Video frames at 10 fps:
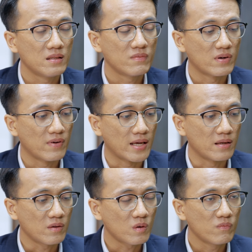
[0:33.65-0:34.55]
nhưng mà về
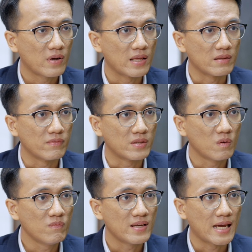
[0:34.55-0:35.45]
nói chung về về
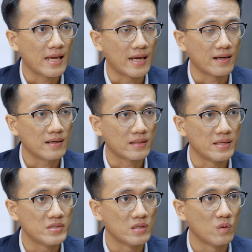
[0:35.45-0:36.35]
chung và dài hạn là
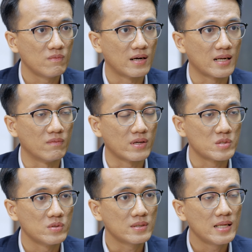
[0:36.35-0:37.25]
thị trường luôn vận động theo
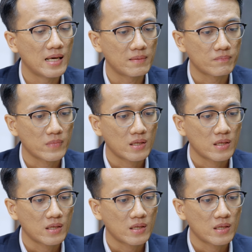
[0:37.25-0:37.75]
xu hướng đi lên